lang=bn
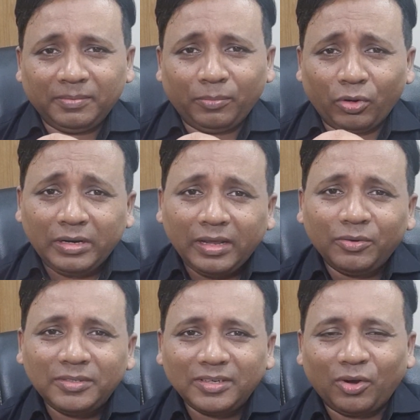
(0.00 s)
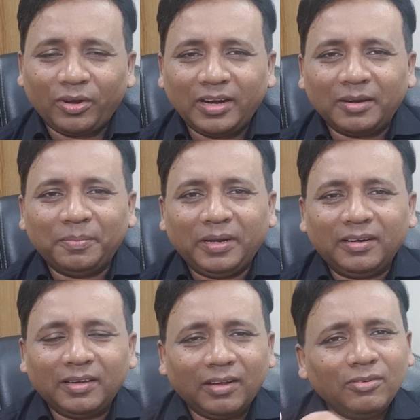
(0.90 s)
বডি ল্যাঙ্গুয়েজে ঘরে হাঁটবেন
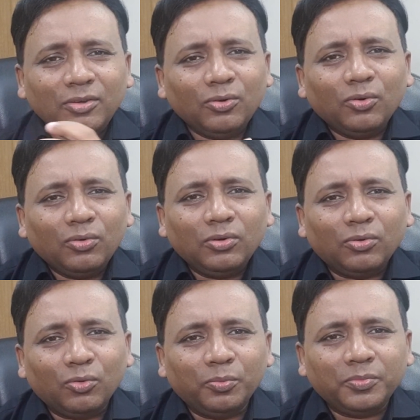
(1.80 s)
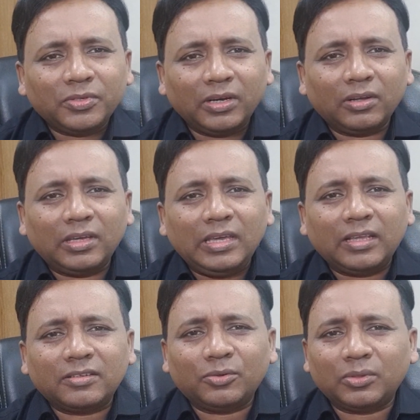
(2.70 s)
কারণ ইউ নো ইউর রুমস অ্যান্ড কী
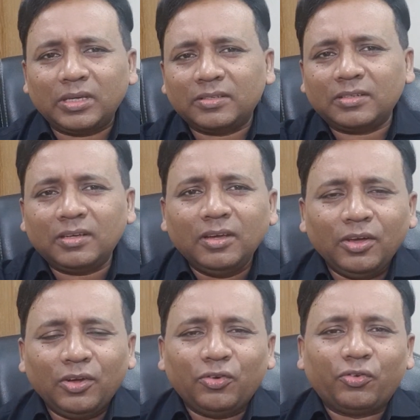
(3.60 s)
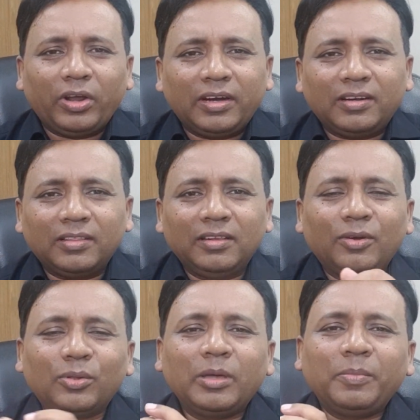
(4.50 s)
আছে কোথায় আছে ড্রয়ার টান দিলে
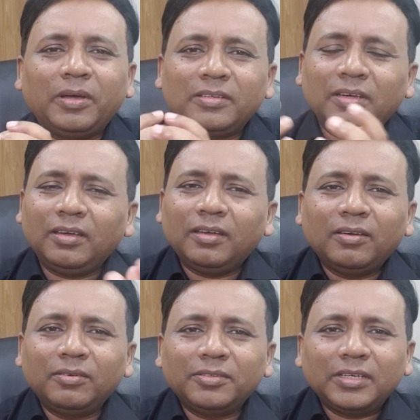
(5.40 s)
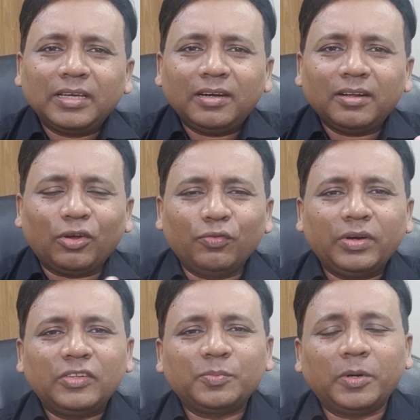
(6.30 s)
কোথায় পাওয়া যায় সেখানে একটা
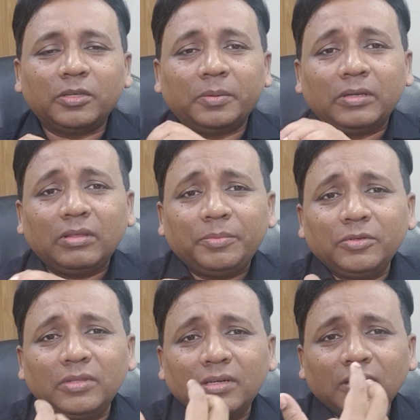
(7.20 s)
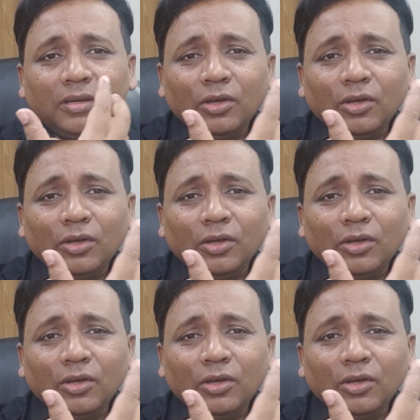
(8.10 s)
কনফিডেন্স পাওয়া যাবে কিন্তু আপনি যদি একটা